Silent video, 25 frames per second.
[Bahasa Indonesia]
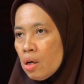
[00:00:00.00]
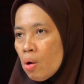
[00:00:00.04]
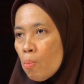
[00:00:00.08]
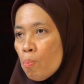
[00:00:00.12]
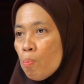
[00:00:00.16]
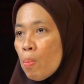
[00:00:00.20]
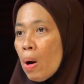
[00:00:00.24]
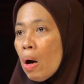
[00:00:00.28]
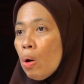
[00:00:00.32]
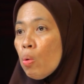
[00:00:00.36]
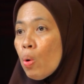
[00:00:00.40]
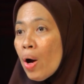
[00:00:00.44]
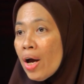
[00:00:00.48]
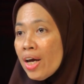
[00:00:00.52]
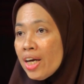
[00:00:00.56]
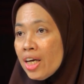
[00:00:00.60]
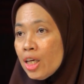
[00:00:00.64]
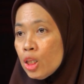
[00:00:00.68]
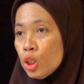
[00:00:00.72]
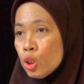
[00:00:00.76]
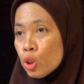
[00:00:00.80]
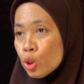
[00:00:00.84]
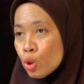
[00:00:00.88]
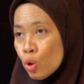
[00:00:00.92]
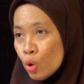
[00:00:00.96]
bahwa
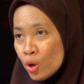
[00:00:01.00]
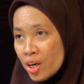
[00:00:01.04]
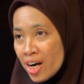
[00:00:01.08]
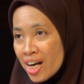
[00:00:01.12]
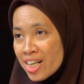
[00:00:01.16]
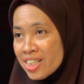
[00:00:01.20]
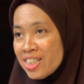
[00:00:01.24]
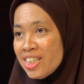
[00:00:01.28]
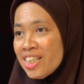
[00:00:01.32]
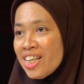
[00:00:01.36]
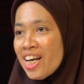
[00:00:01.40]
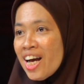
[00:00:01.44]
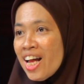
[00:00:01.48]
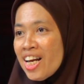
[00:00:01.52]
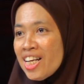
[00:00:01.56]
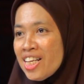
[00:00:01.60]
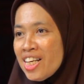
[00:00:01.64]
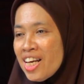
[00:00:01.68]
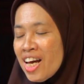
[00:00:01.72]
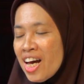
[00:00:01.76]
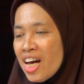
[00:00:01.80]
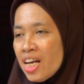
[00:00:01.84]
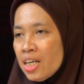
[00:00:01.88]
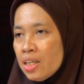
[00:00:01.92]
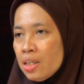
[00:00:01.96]
intonasi
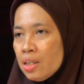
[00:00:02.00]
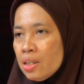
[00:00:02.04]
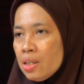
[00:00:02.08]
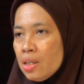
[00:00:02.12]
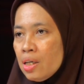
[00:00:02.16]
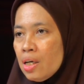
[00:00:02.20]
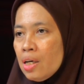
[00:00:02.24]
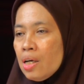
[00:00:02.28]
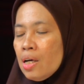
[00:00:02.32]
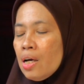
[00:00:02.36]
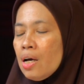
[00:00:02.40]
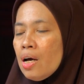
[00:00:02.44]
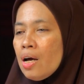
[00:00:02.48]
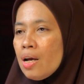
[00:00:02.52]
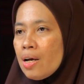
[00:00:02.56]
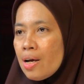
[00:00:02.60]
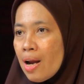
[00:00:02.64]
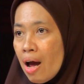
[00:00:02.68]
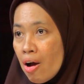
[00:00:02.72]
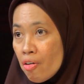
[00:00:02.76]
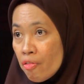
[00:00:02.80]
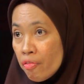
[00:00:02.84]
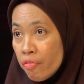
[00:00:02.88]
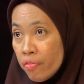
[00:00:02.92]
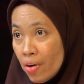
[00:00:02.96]
kalian,
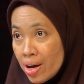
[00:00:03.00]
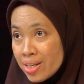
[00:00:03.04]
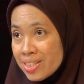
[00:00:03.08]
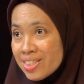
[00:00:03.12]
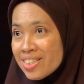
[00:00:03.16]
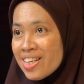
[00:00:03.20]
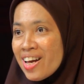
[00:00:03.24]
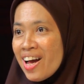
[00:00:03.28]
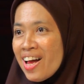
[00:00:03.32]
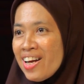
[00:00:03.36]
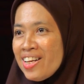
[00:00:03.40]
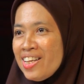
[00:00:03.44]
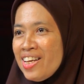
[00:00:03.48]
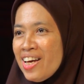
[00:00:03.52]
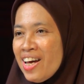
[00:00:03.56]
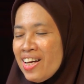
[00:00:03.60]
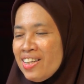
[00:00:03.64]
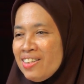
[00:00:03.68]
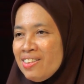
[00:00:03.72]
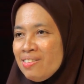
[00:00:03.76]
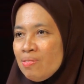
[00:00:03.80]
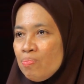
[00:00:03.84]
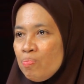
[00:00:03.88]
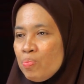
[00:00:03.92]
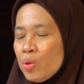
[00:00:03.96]
nafas kalian
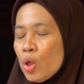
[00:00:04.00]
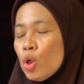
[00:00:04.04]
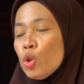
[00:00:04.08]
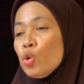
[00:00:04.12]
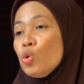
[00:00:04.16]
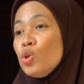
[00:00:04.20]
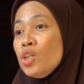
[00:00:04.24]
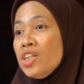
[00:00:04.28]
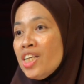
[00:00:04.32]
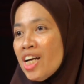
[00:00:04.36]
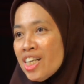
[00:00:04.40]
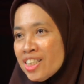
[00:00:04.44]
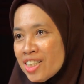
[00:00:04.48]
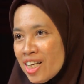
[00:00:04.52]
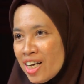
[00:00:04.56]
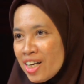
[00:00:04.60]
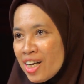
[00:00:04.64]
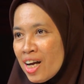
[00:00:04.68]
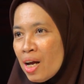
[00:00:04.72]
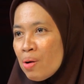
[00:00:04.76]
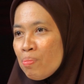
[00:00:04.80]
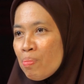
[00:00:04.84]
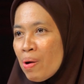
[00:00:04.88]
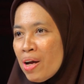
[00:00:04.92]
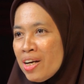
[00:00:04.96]
itu
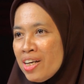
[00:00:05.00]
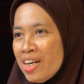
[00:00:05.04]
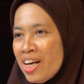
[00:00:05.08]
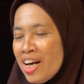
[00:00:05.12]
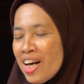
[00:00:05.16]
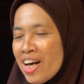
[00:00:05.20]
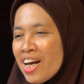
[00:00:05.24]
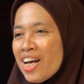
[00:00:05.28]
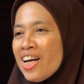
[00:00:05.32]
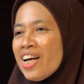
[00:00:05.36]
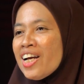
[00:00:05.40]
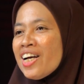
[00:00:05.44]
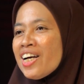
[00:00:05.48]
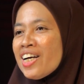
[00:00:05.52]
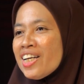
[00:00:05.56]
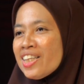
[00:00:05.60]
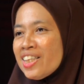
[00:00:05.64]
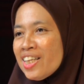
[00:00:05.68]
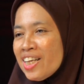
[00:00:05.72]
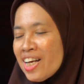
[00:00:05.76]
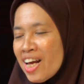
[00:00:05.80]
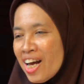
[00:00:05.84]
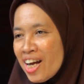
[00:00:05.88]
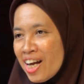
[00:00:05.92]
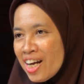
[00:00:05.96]
didasarkan pada
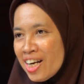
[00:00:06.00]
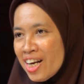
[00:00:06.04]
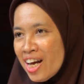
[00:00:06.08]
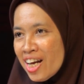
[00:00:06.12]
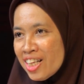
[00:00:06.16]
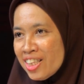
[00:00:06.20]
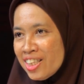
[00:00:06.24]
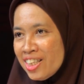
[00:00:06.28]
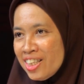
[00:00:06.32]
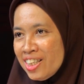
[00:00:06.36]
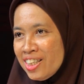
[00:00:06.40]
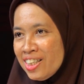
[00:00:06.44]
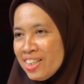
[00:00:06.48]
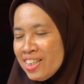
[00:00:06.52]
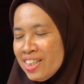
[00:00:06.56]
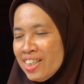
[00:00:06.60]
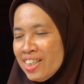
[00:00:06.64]
ketenangan hati.